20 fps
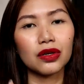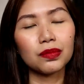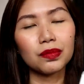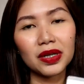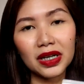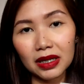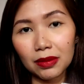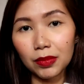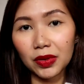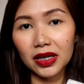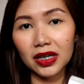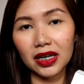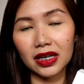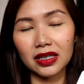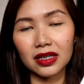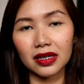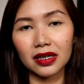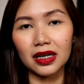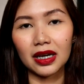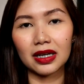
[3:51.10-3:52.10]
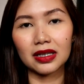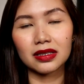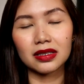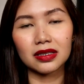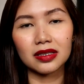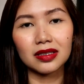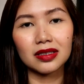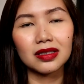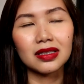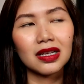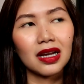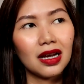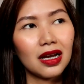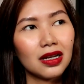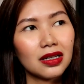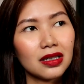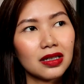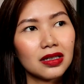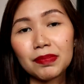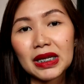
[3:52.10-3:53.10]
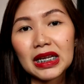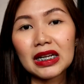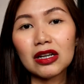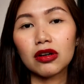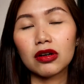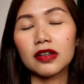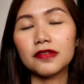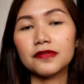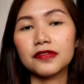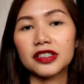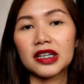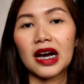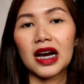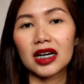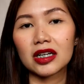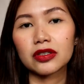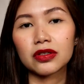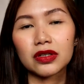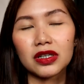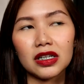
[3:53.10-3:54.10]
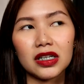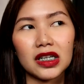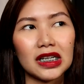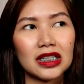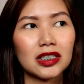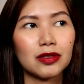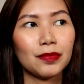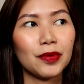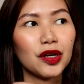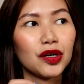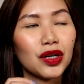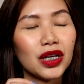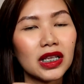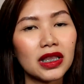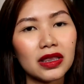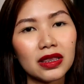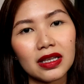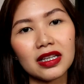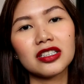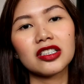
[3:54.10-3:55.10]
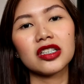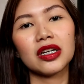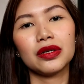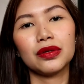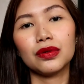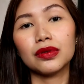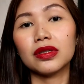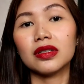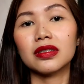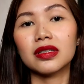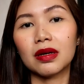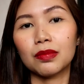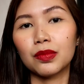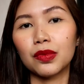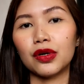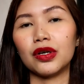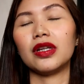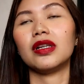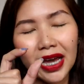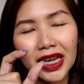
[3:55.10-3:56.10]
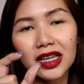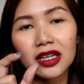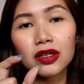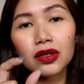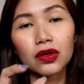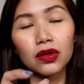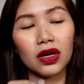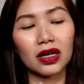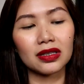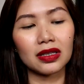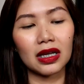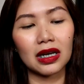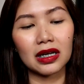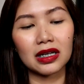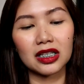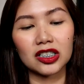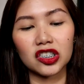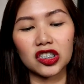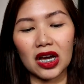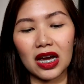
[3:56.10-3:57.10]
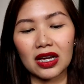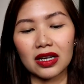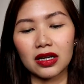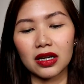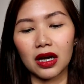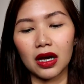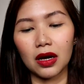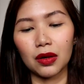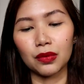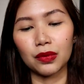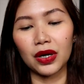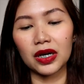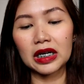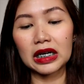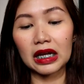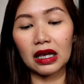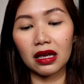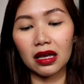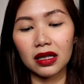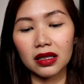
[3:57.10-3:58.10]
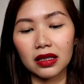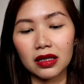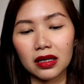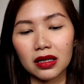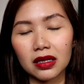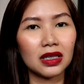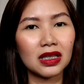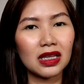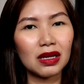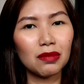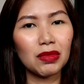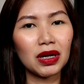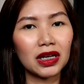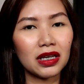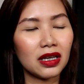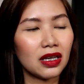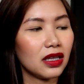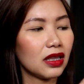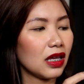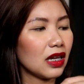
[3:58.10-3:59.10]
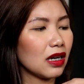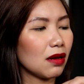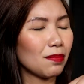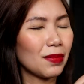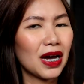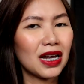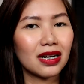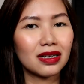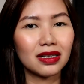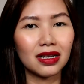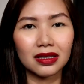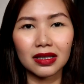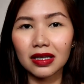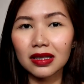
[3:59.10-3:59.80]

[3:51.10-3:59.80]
So yung binibigay niya, guys, is nag-peel off siya actually, guys. Pero hindi siya noticeable. Micro lang talaga siya na wherein hindi makikita na parang parang